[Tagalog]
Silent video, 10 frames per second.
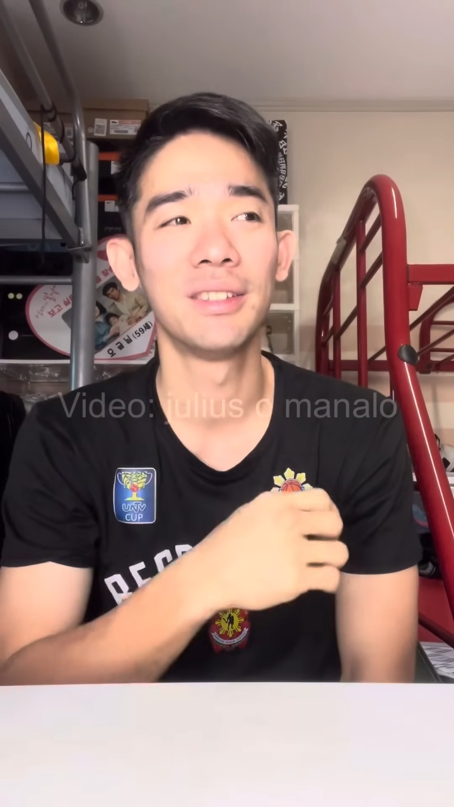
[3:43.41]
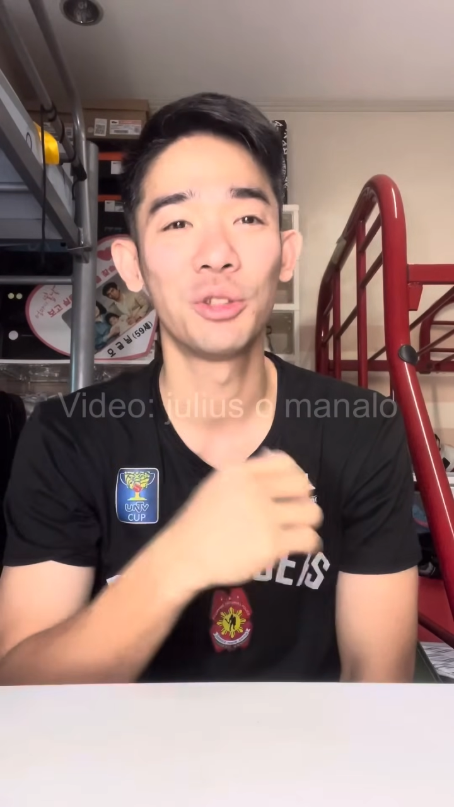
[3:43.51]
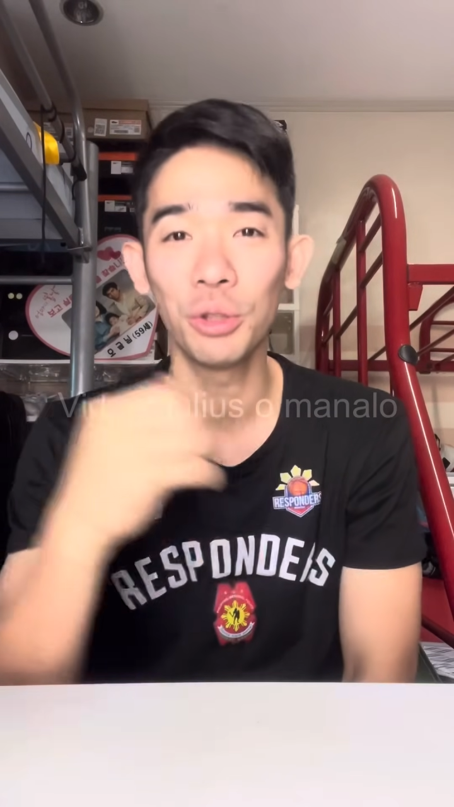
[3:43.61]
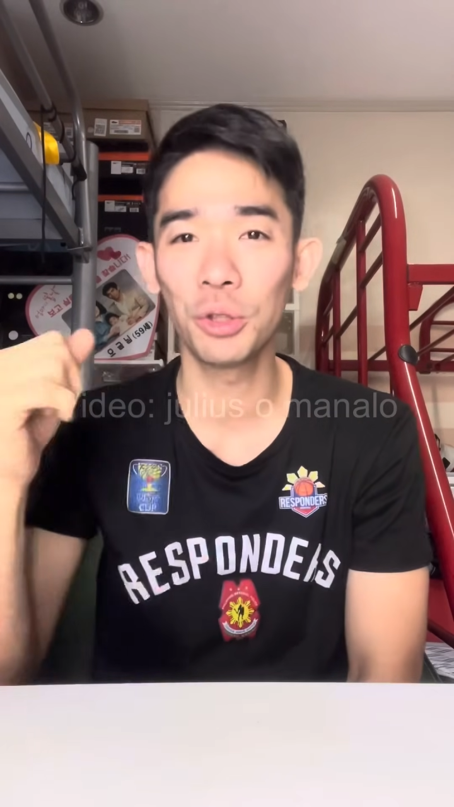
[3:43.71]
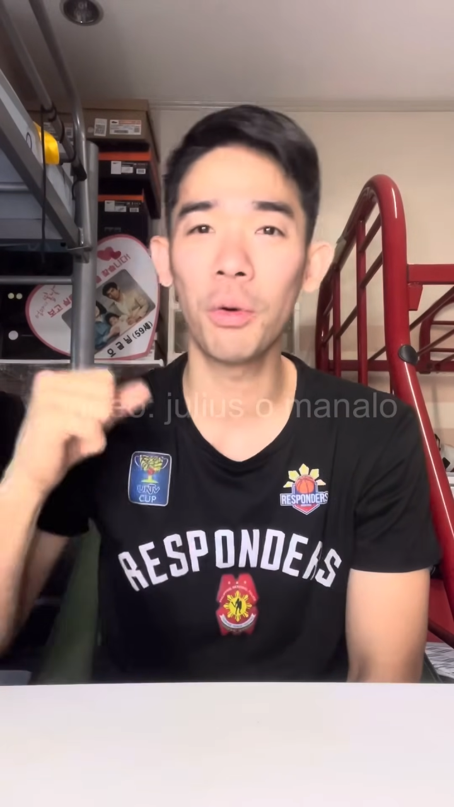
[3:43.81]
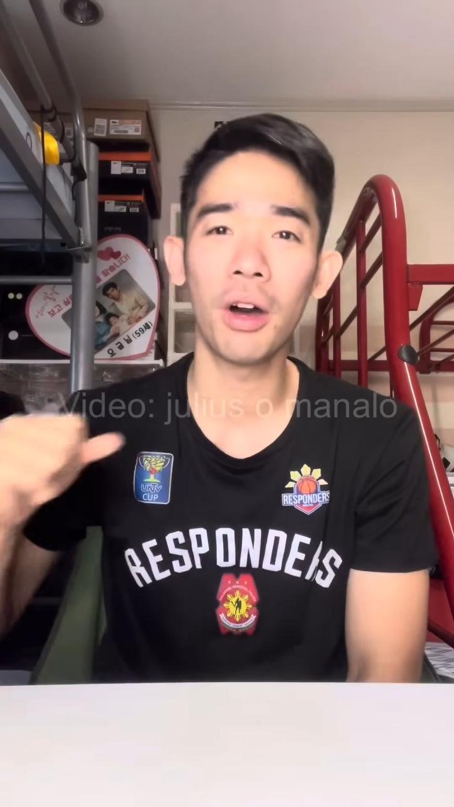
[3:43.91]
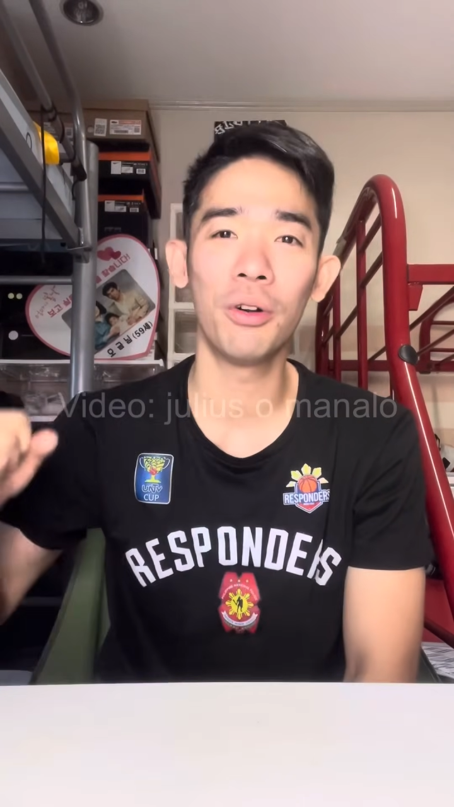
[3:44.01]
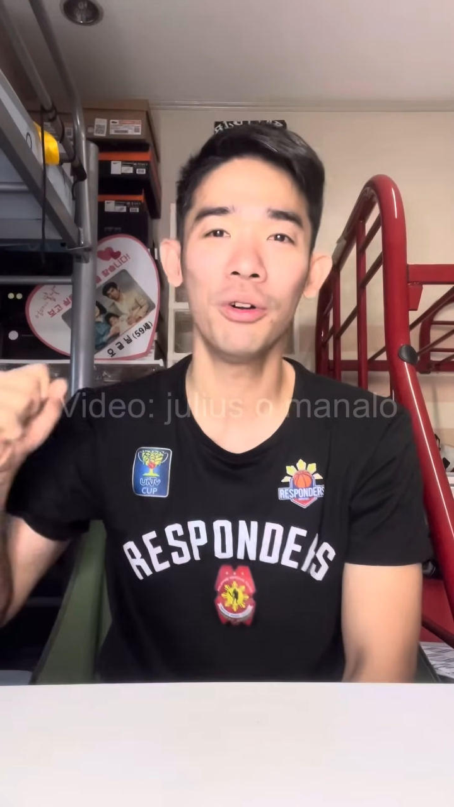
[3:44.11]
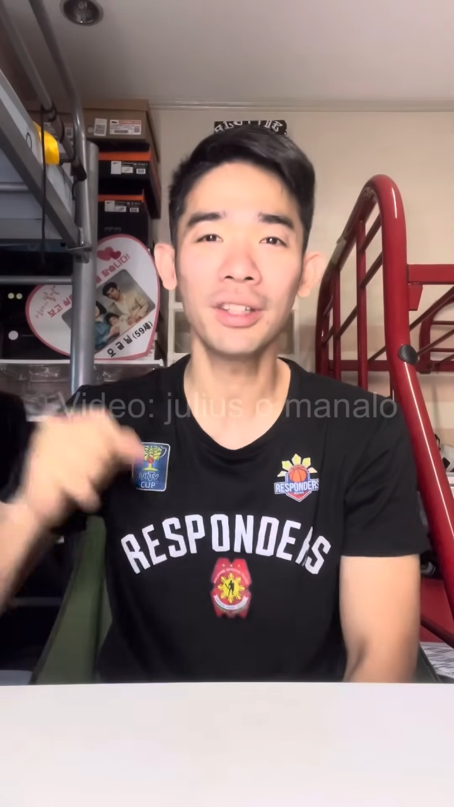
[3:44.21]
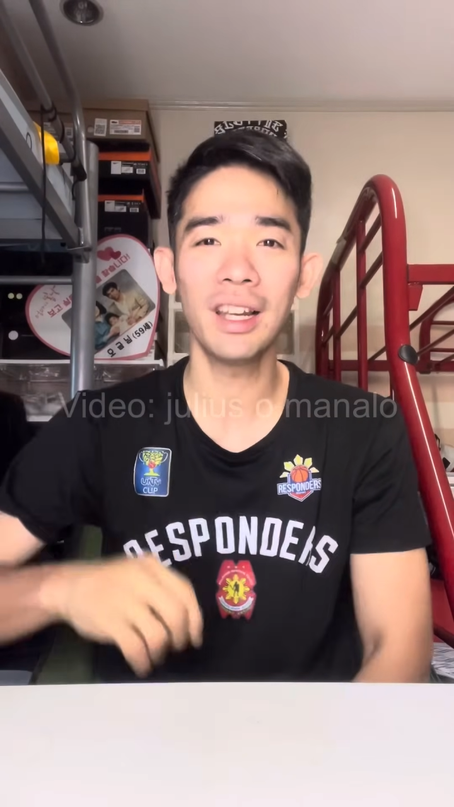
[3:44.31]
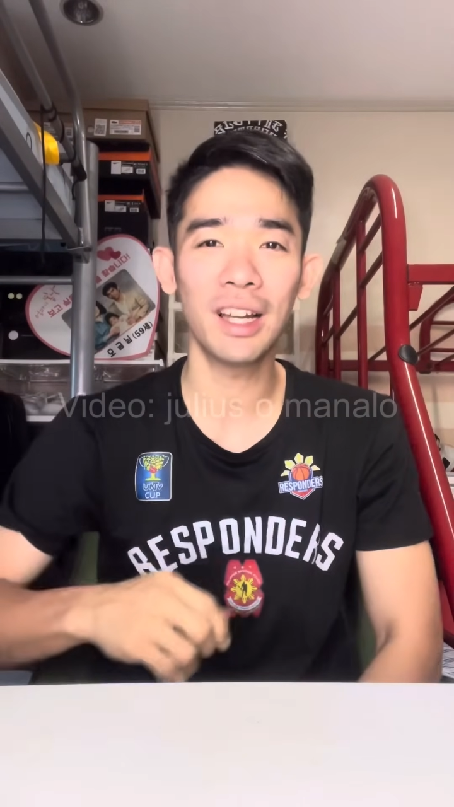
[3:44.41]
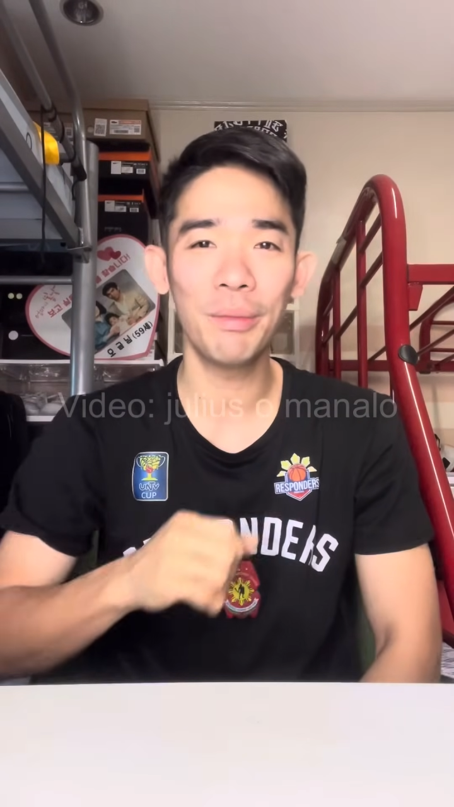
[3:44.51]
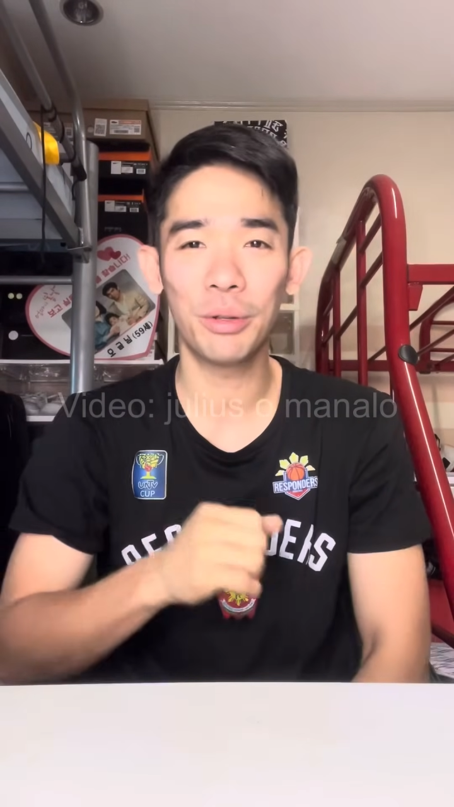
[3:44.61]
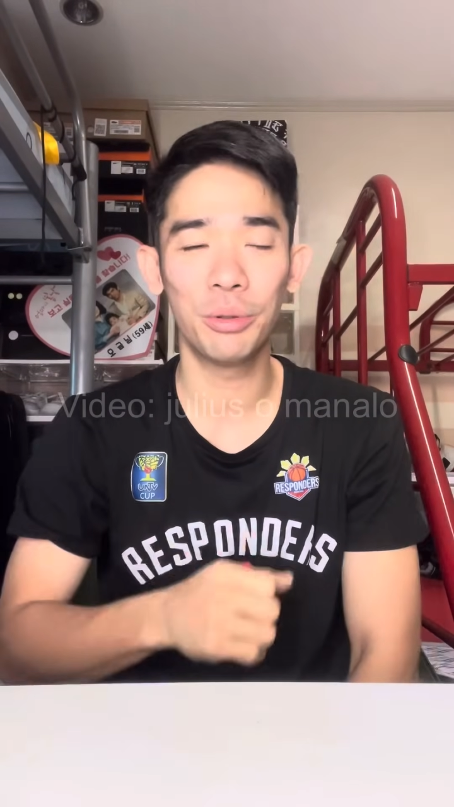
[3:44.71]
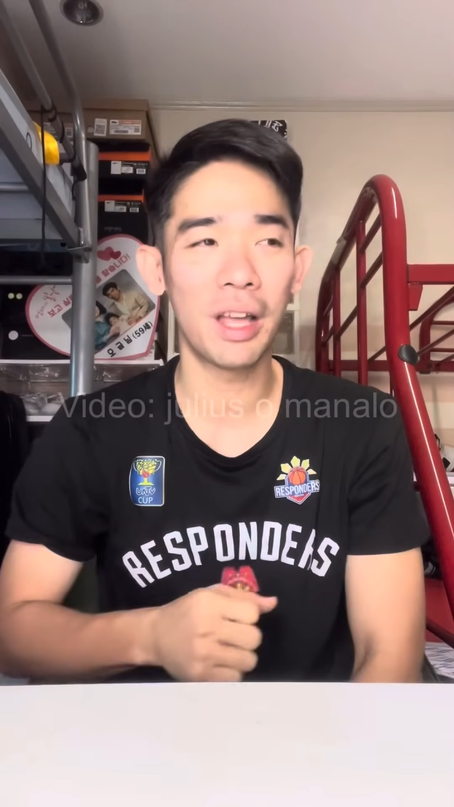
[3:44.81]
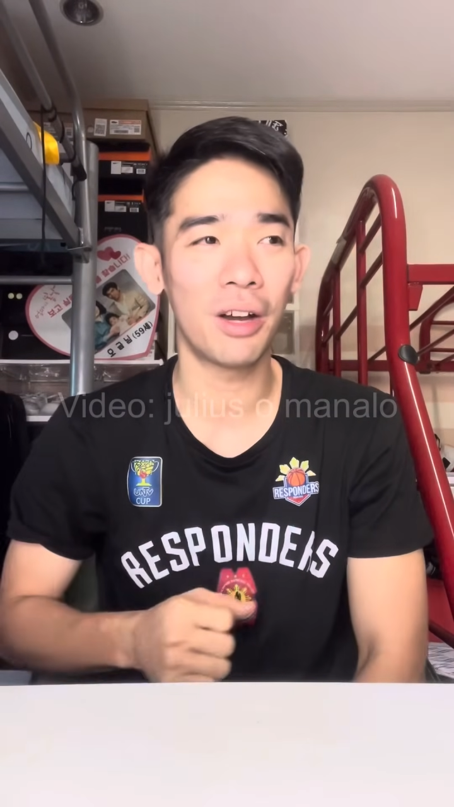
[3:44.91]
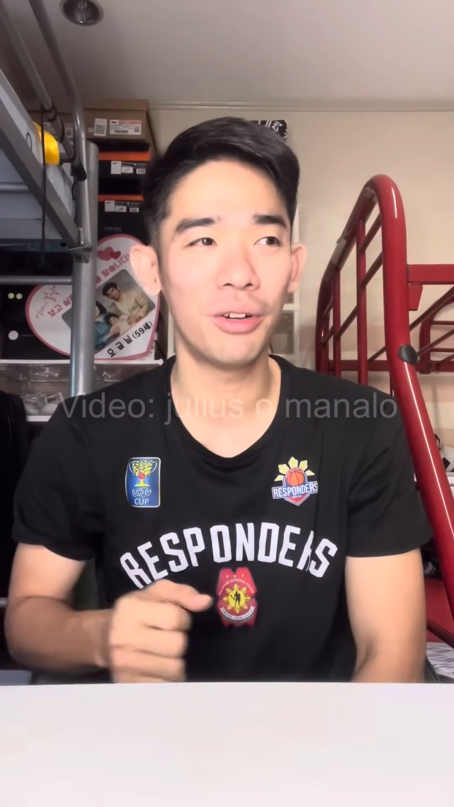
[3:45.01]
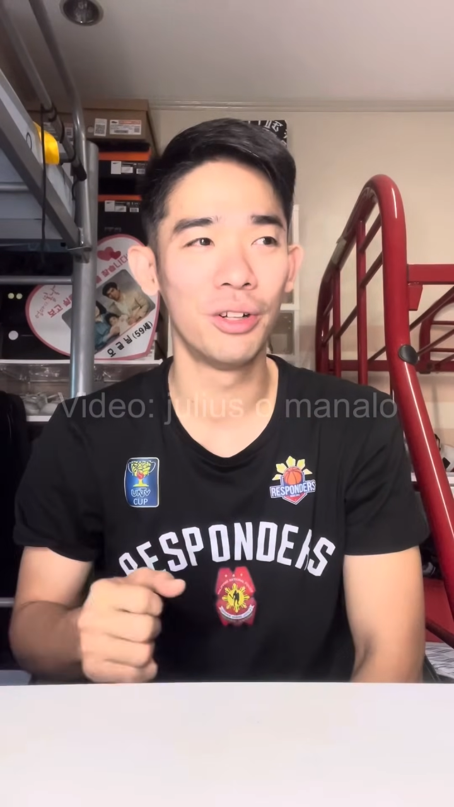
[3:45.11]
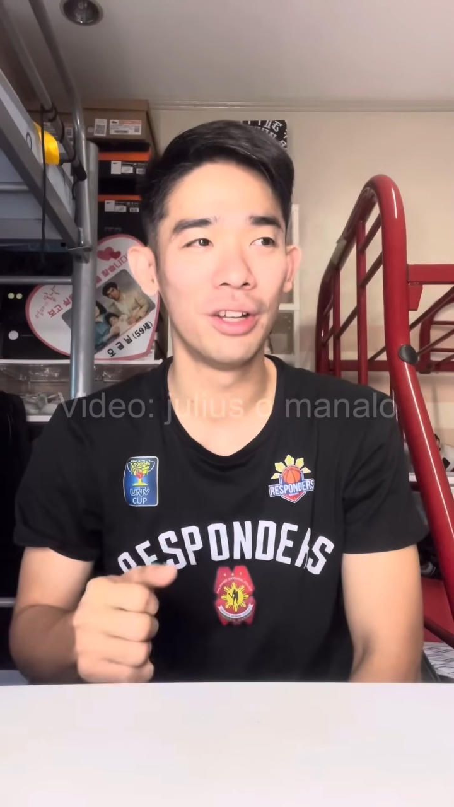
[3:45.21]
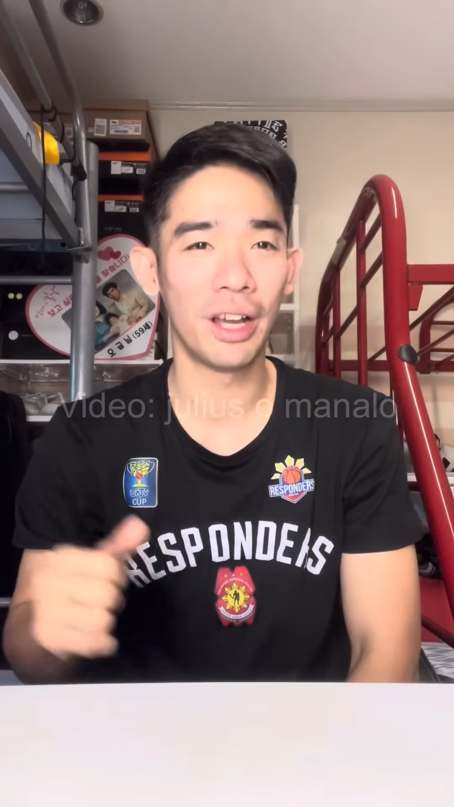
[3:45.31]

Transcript: Tuntuwa ako, oh, talaga may kuya ako.